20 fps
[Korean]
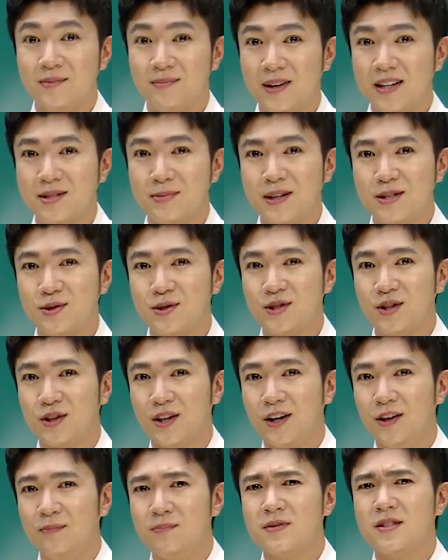말씀할 수
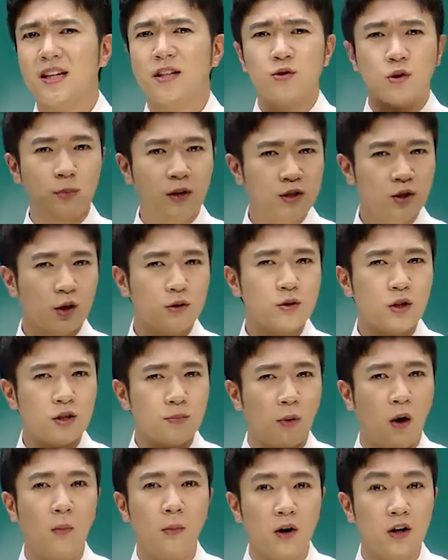있었나요? 자, 정말 천천히
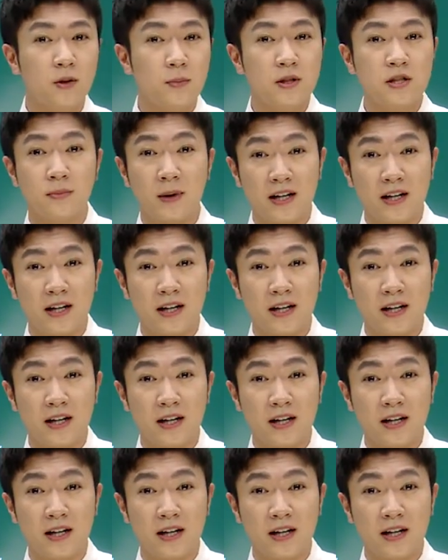버벅이면서